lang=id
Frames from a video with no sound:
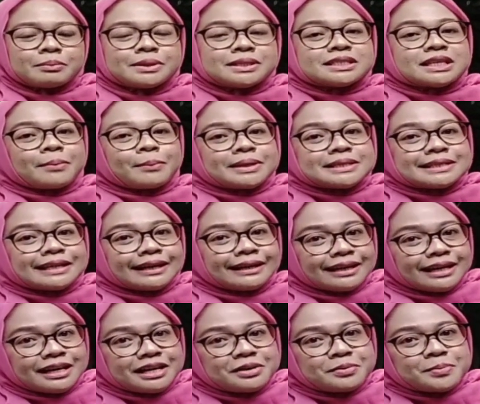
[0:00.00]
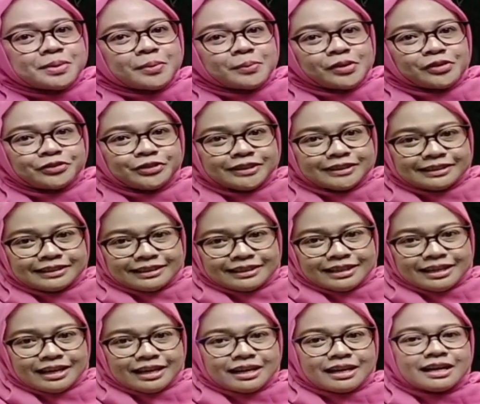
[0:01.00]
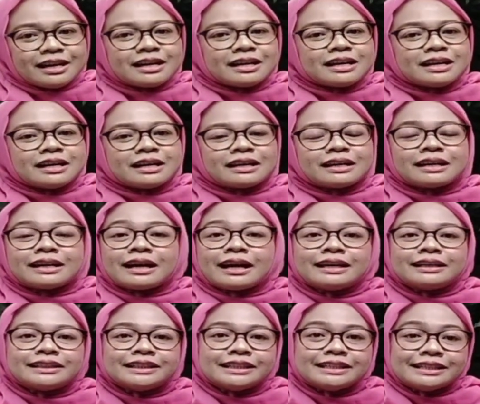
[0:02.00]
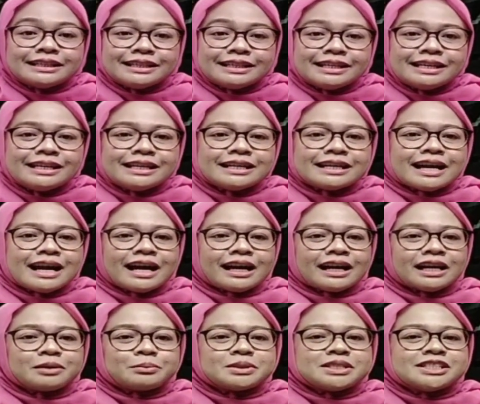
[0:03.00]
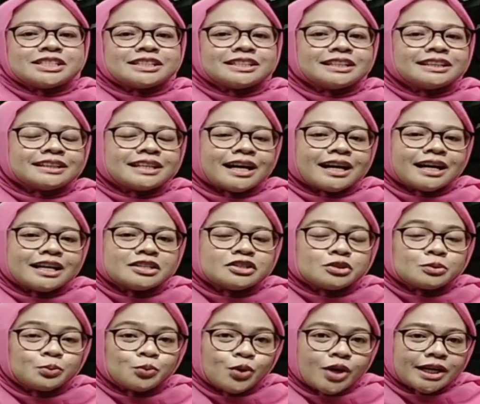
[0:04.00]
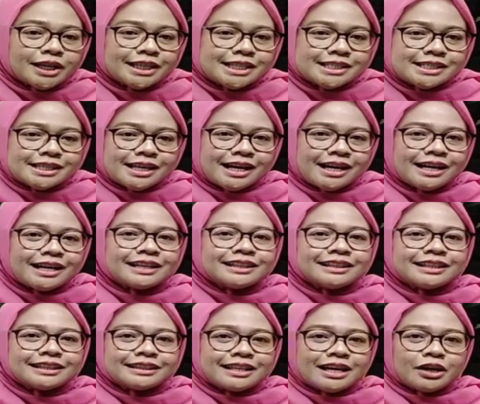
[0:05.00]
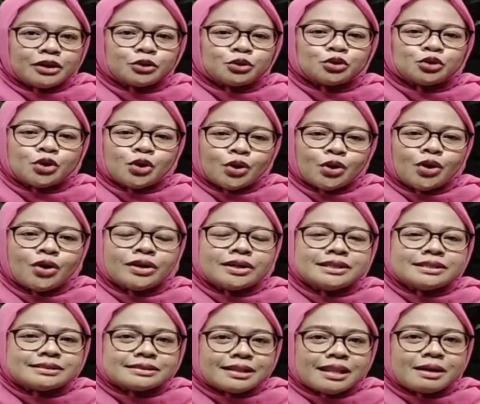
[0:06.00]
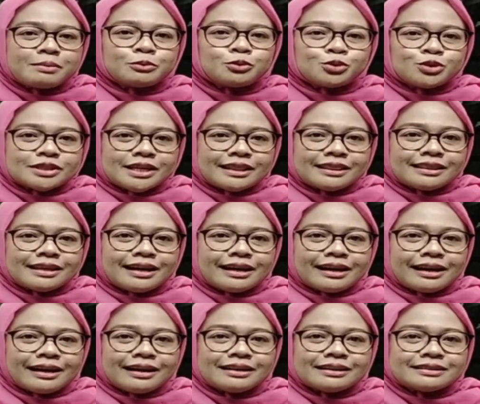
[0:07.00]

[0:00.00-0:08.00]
Bersama saya, Mama Fitria, kali ini akan menceritakan sebuah kisah tentang tokoh Islam Nusantara.